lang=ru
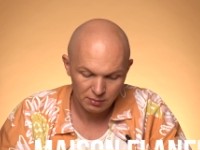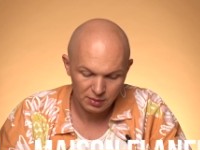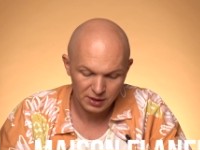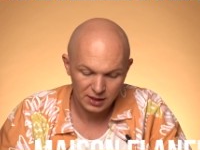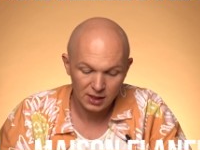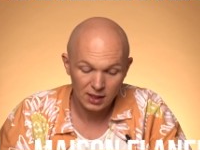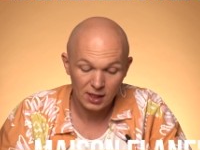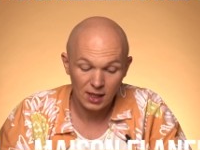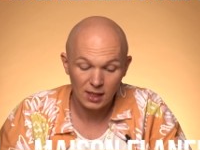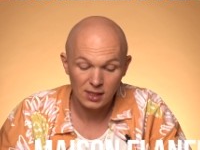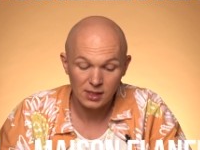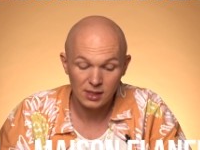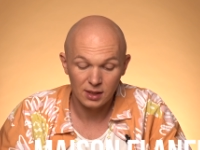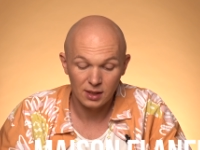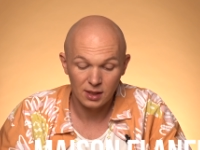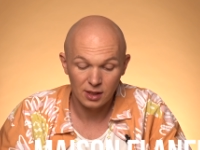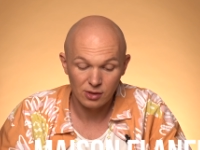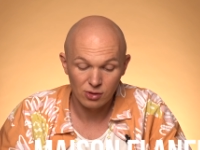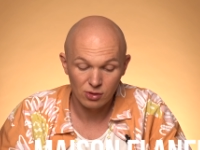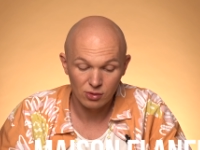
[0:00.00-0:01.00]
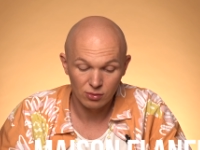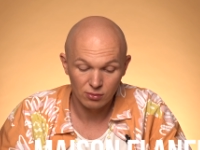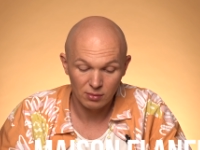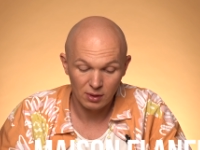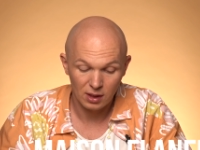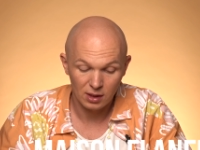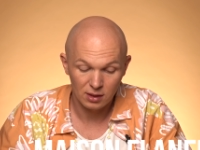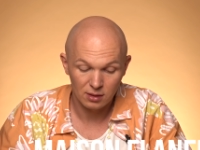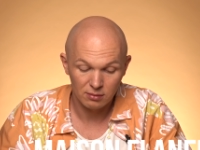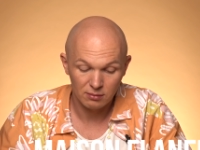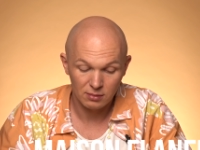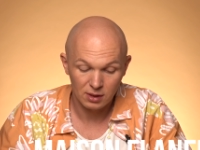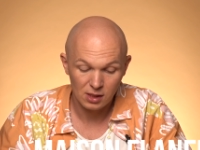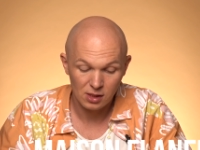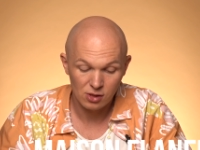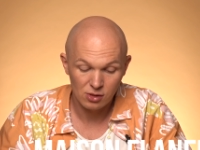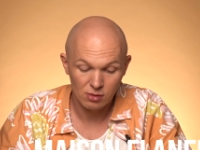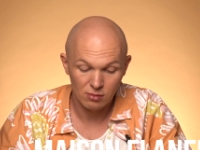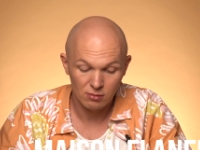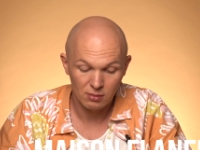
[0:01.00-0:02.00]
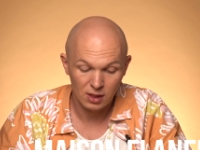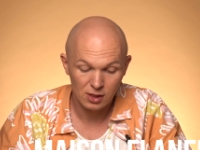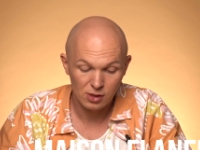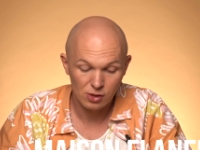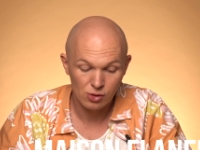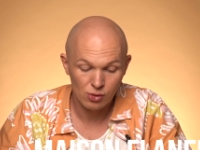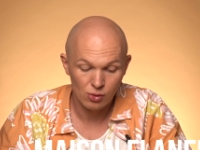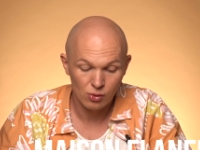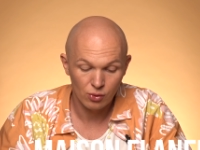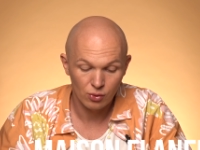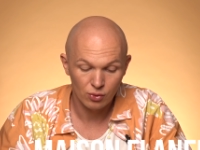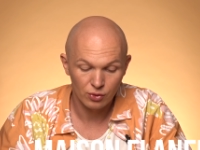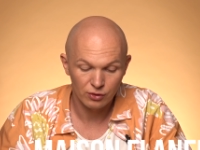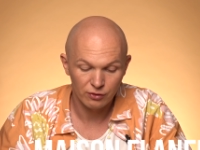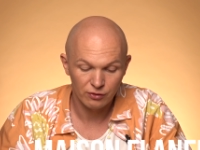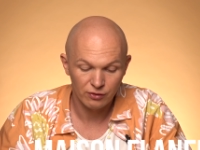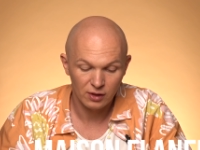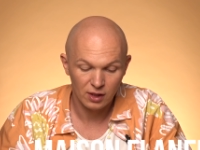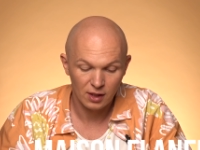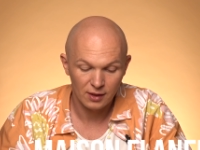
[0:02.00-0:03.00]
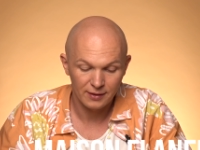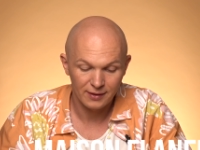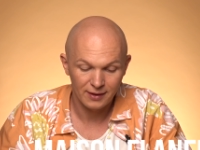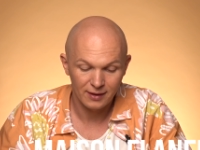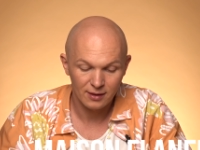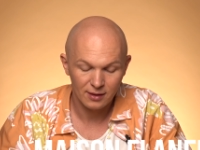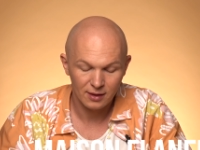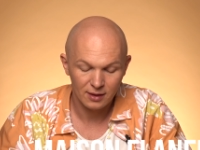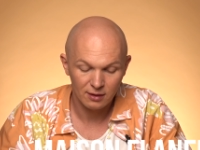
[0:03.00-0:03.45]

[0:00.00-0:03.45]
Прекрасный костюм от Мазон Фланер.